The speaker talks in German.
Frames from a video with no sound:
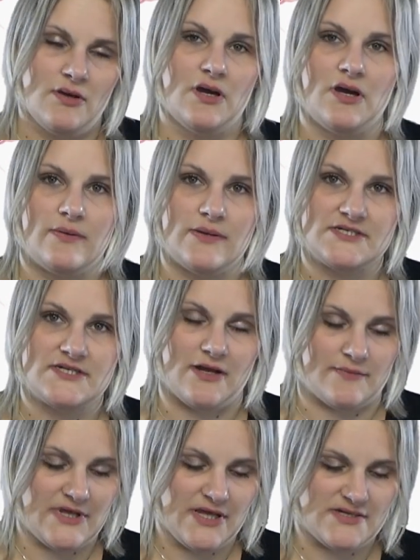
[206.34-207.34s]
Aber Ich
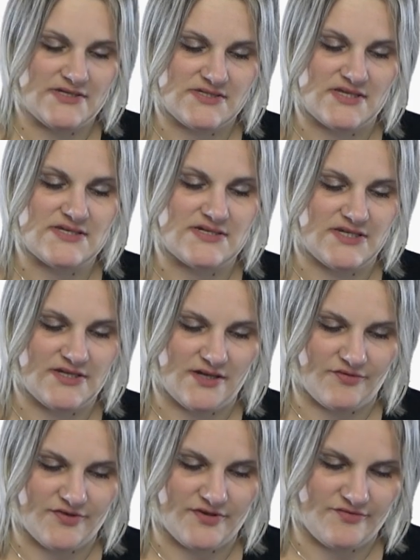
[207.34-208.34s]
glaube, nee, das, das hat
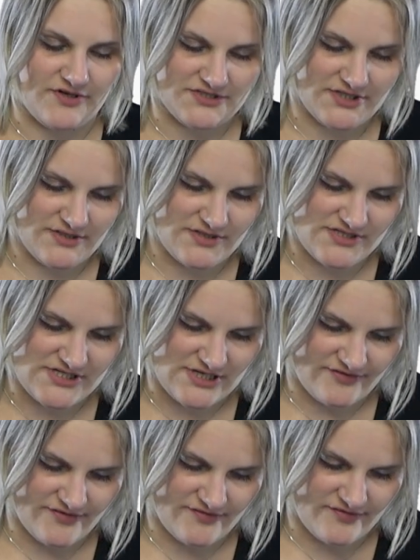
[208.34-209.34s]
jeder auf jeden Fall drin. Das hat
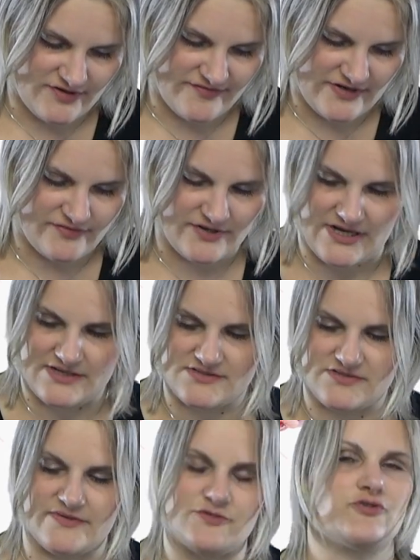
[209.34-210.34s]
auf jeden Fall einen Wert von
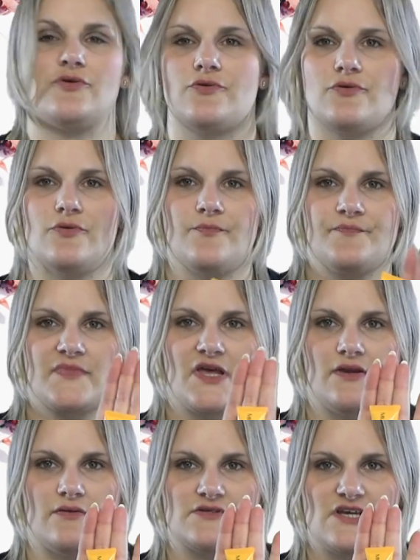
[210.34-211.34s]
28 Euro.
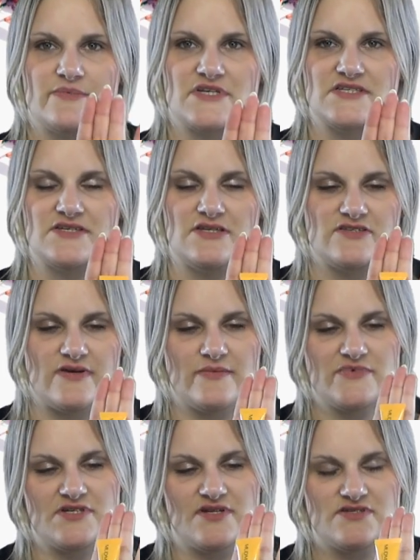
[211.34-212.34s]
Genau, das habe ich gesehen. Das war
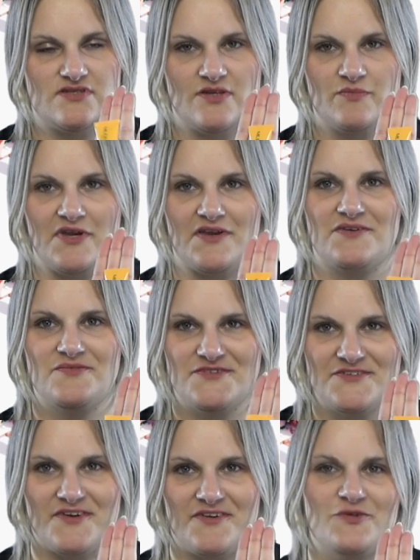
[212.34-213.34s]
nämlich in der Sneak Peek.
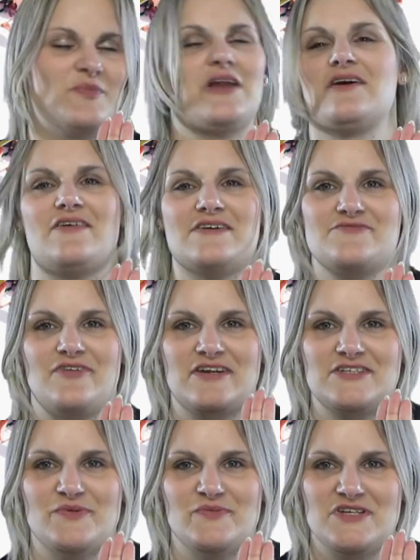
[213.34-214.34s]
So, normalerweise
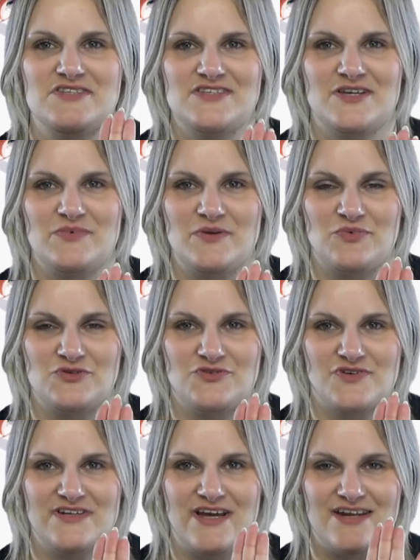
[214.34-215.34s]
fange ich immer mit den Sneak Peek
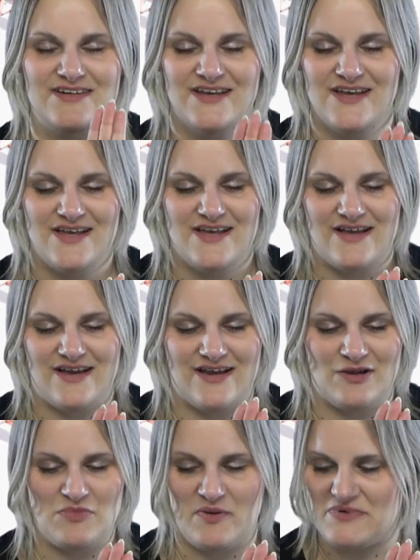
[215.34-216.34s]
Produkten an.
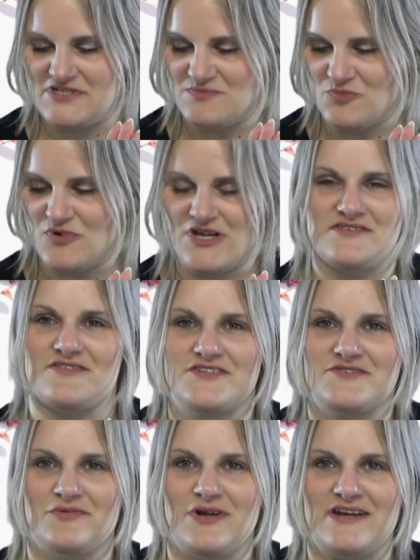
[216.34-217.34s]
Ähm, aber diesen Monat soll
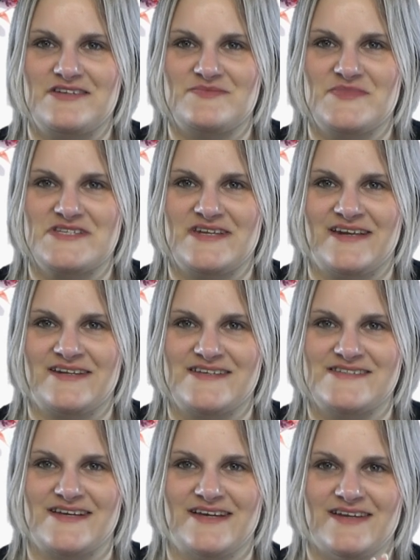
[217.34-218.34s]
es wohl alles ein bisschen
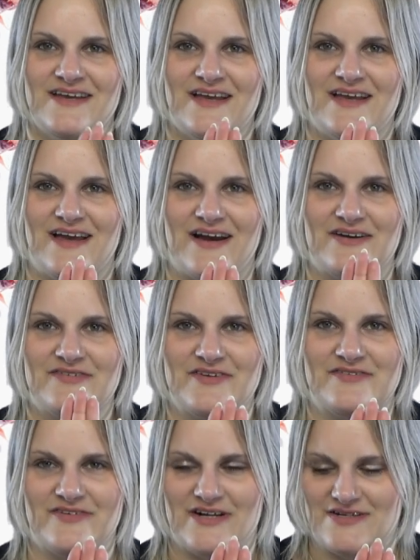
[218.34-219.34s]
anders sein. Auf
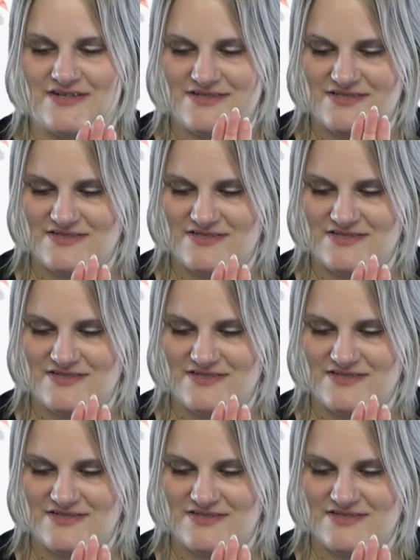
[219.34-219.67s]
jeden Fall,